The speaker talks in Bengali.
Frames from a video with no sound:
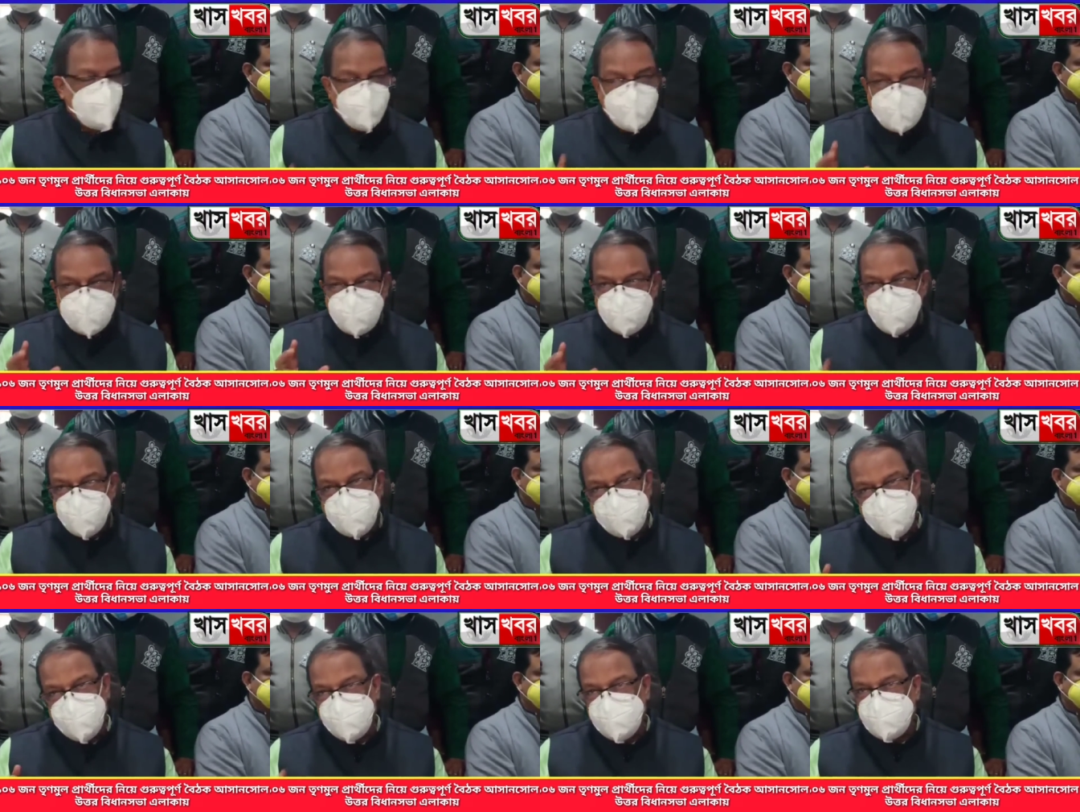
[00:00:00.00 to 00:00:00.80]

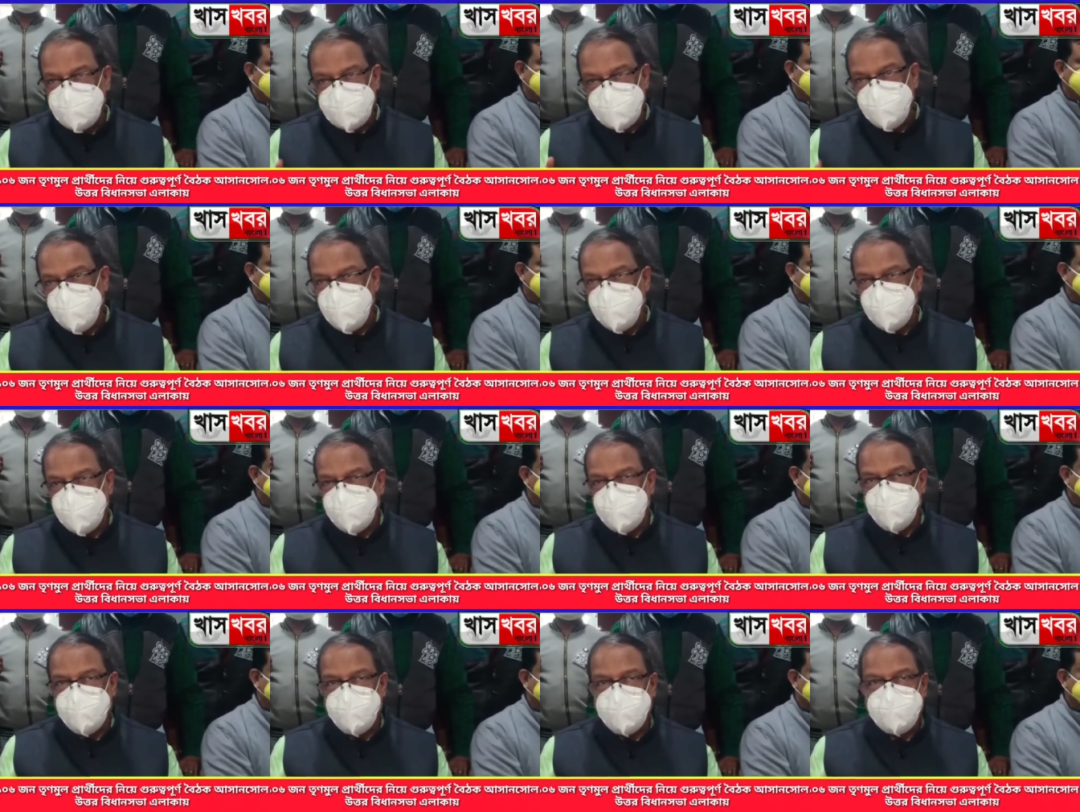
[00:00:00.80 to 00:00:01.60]
পাঁচজনের মধ্যে
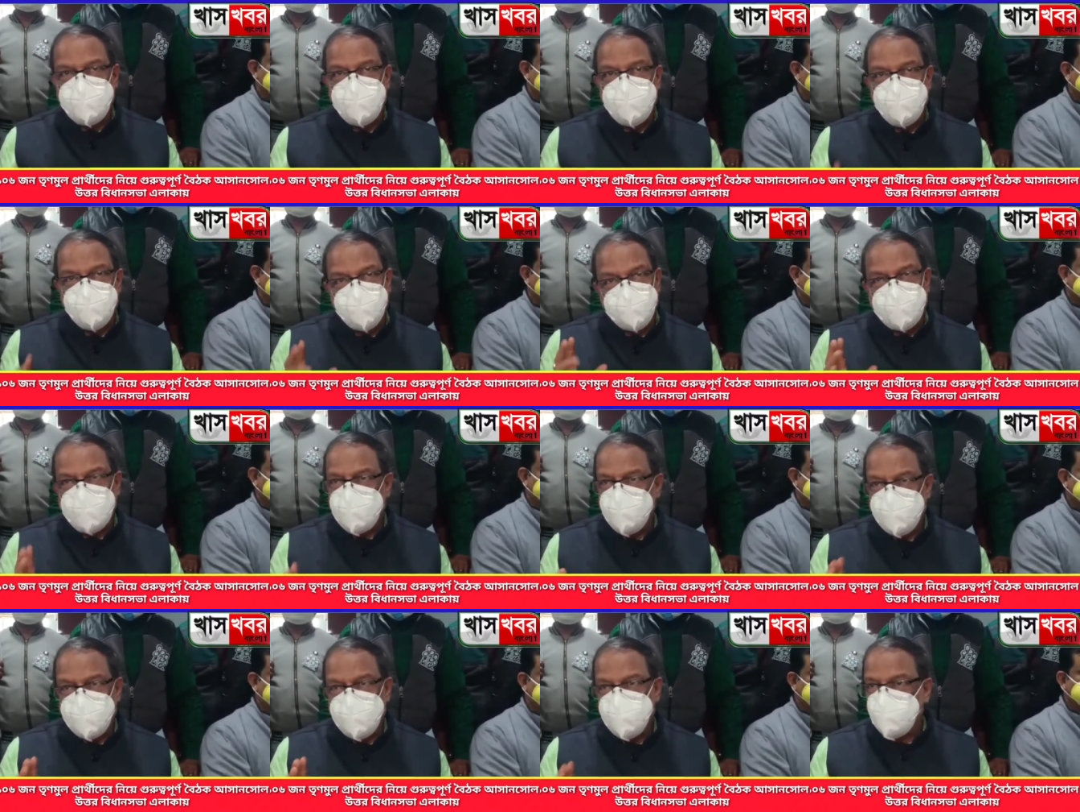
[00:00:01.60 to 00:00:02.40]
সীমাবদ্ধ রেখে
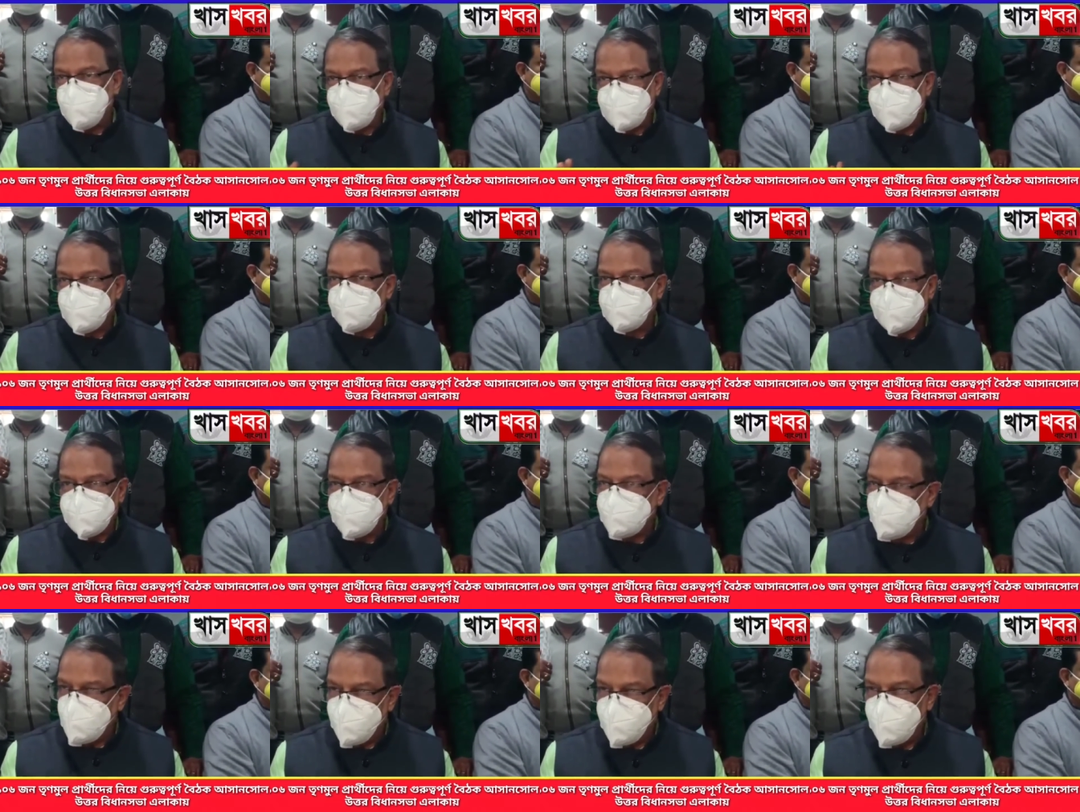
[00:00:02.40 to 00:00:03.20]
বাড়ি বাড়ি প্রচারে
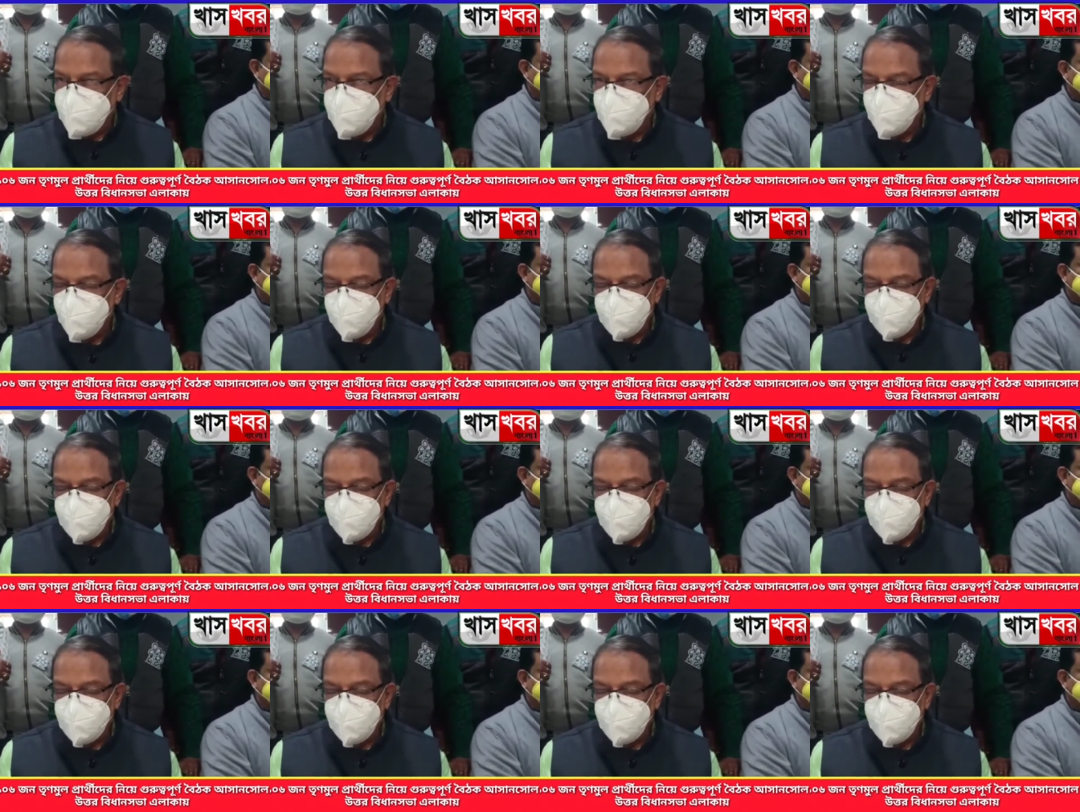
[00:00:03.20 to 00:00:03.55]
তারা যাবেন